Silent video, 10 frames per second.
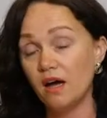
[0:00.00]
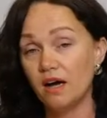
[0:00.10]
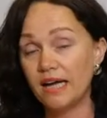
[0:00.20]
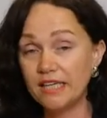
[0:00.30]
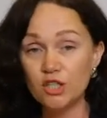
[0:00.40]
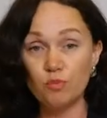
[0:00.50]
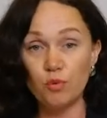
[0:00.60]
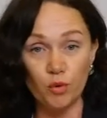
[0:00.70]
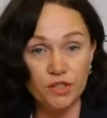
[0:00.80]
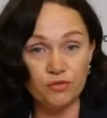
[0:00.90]
Какие же
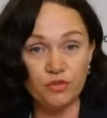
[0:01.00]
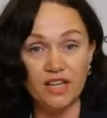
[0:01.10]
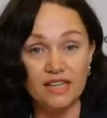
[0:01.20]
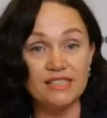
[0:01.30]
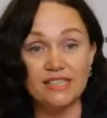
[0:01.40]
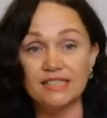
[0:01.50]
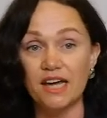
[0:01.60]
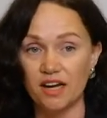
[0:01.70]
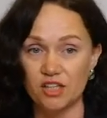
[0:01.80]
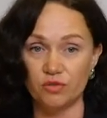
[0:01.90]
против нас
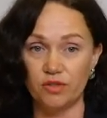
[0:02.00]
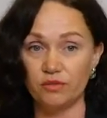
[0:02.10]
настораживали?